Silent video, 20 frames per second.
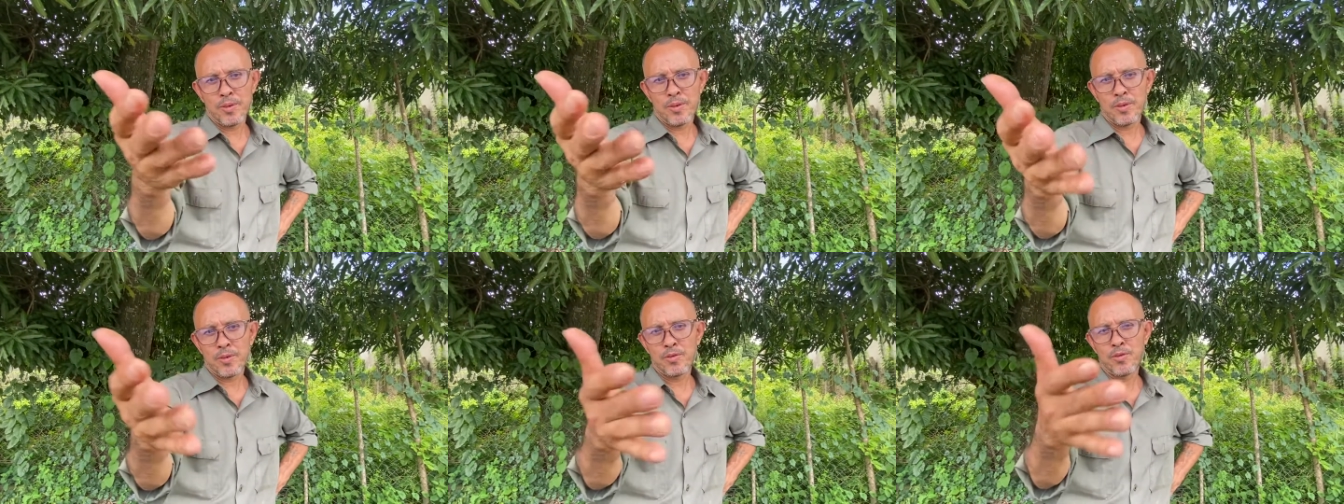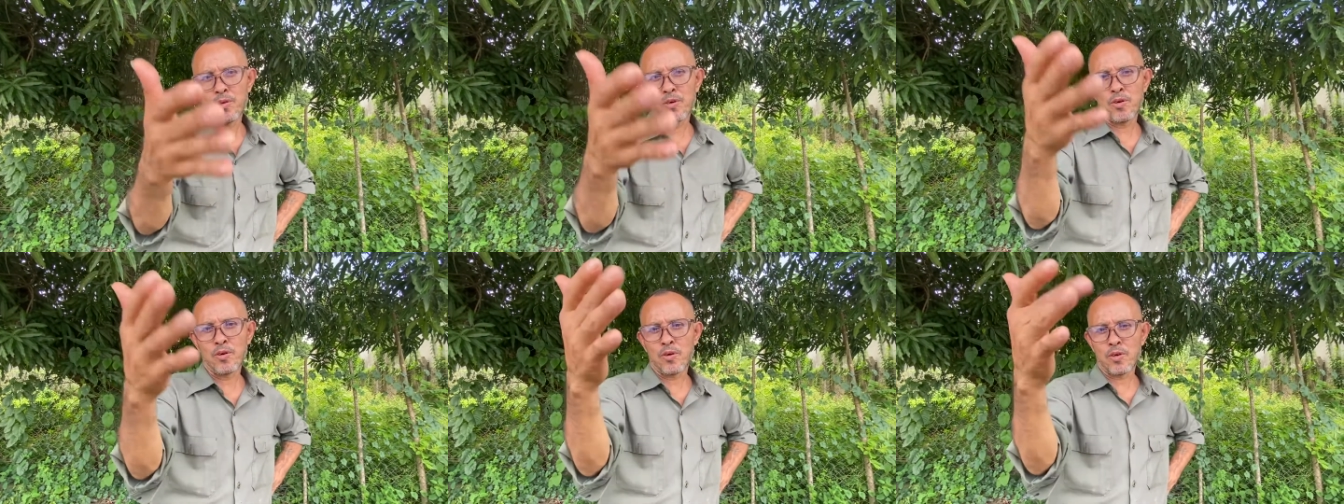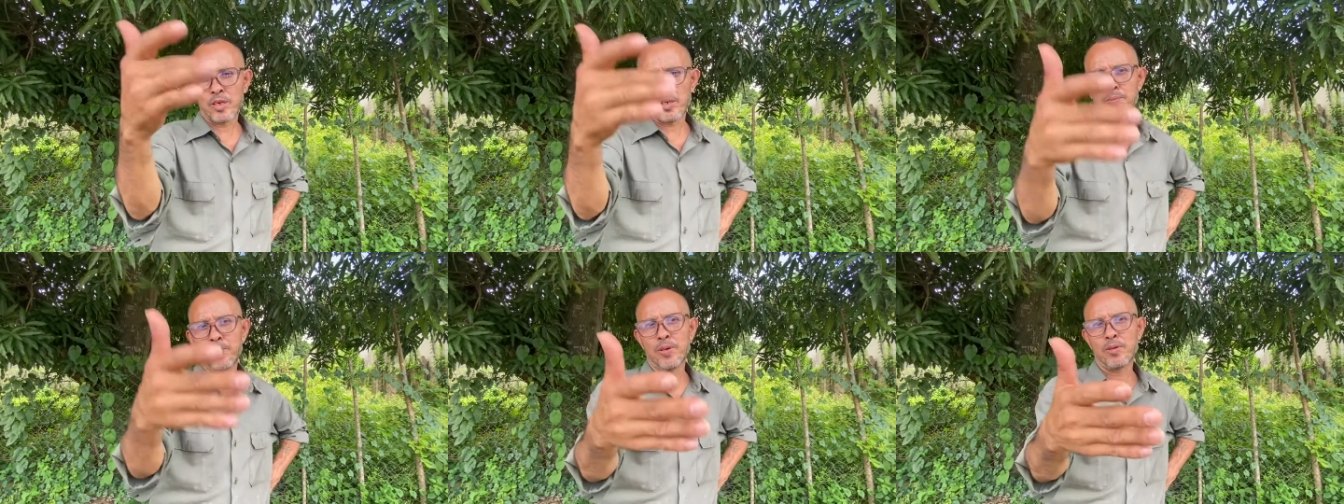Yo lo
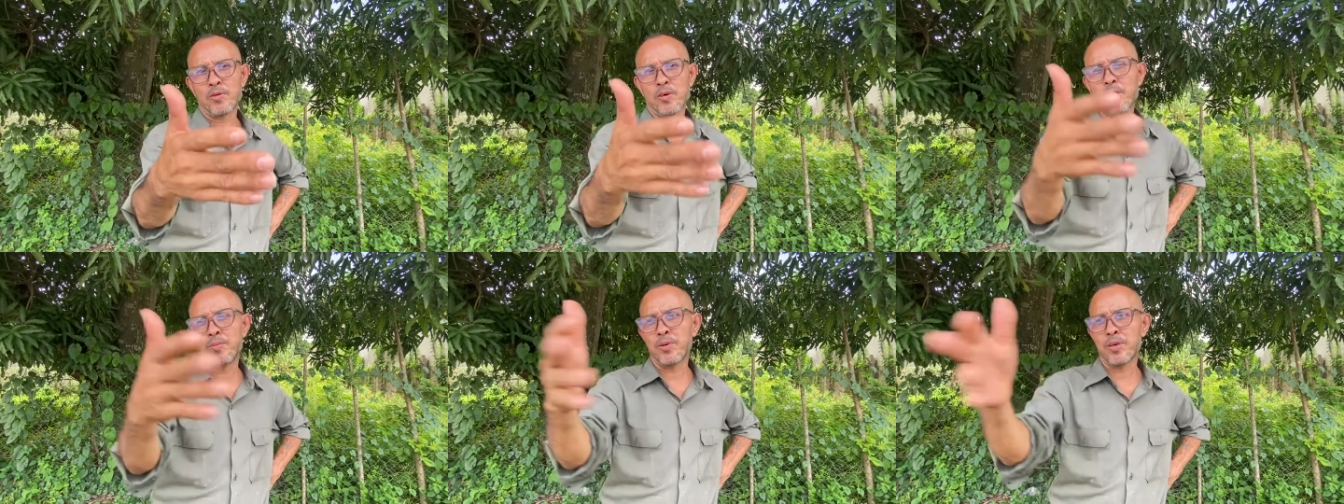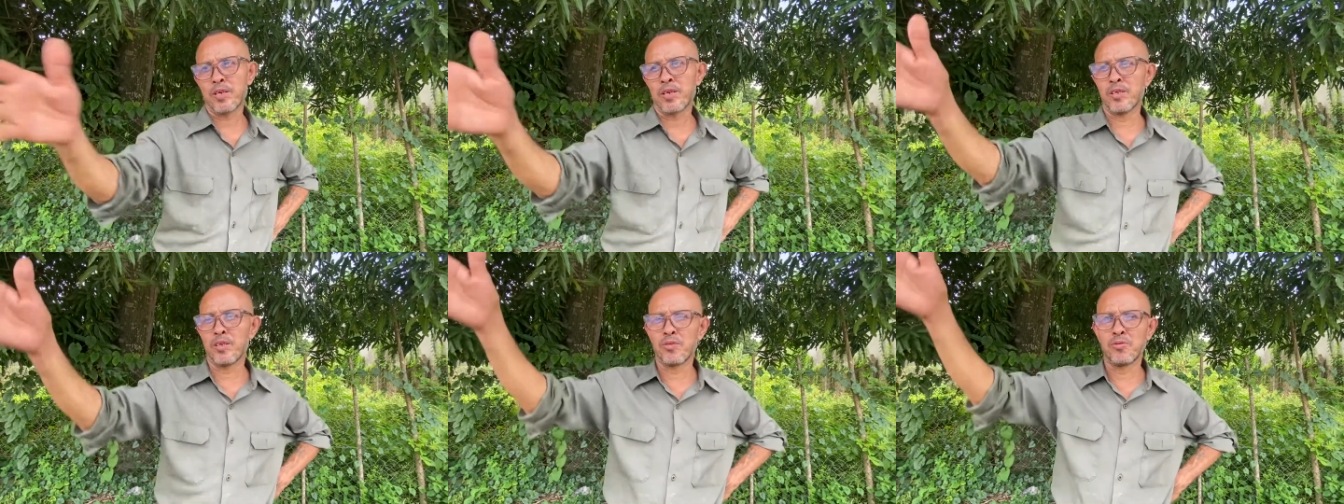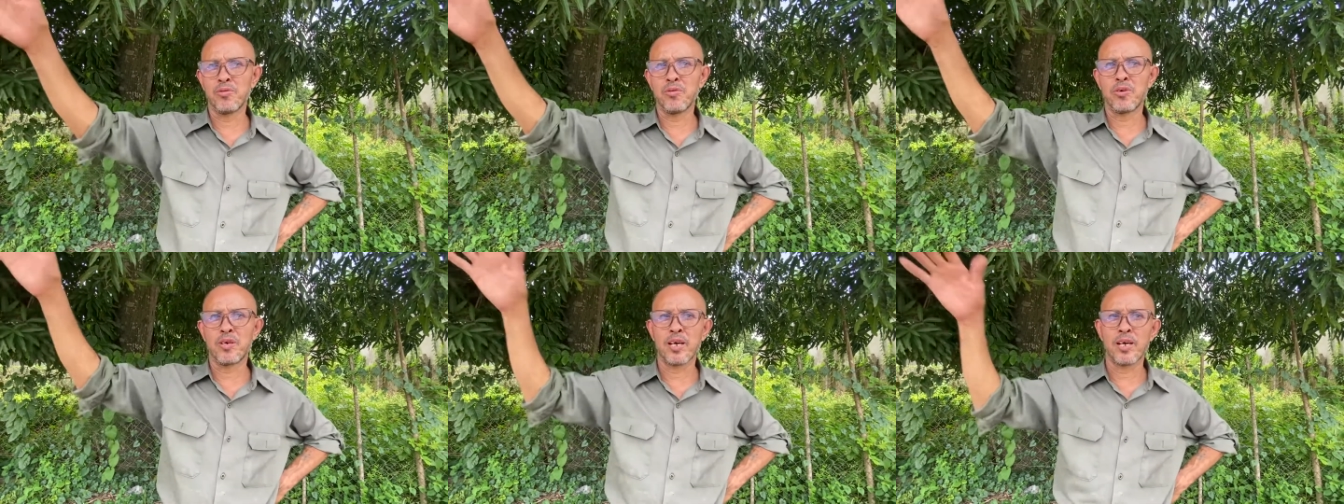respeto a él porque anda en
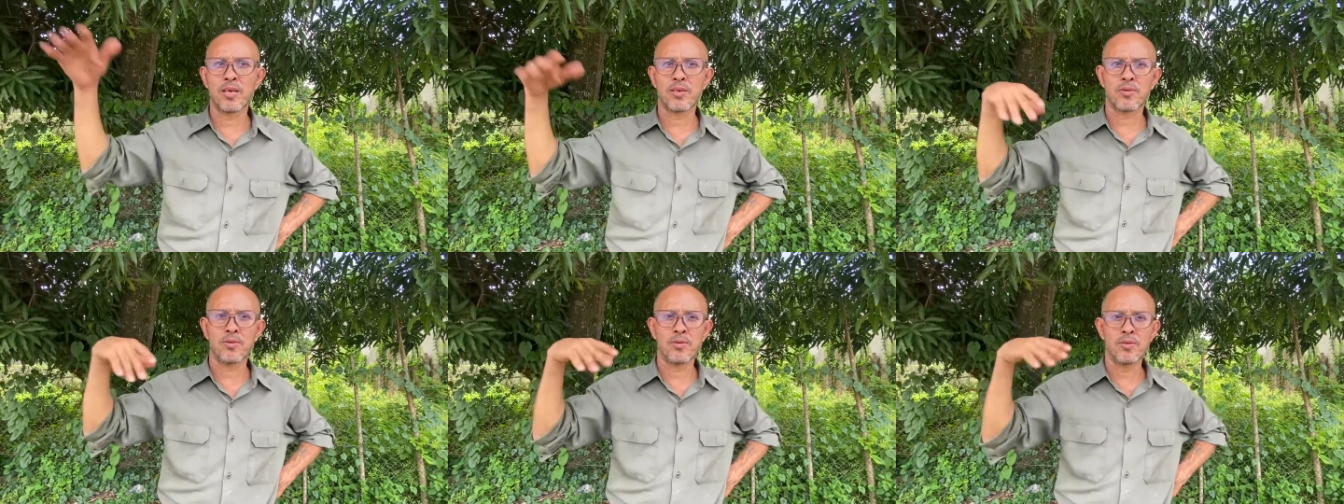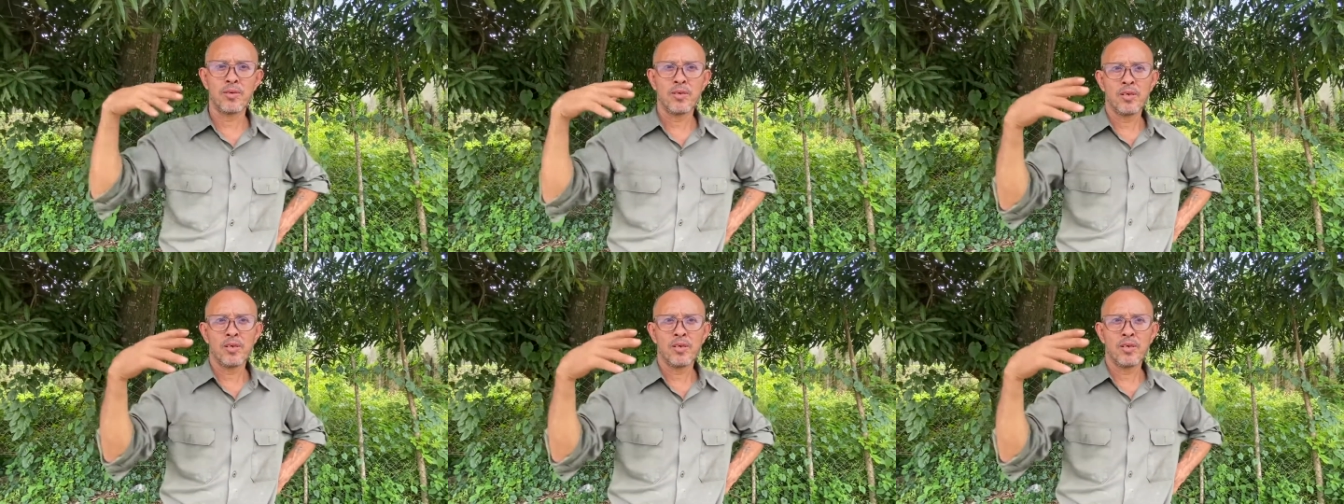su carro,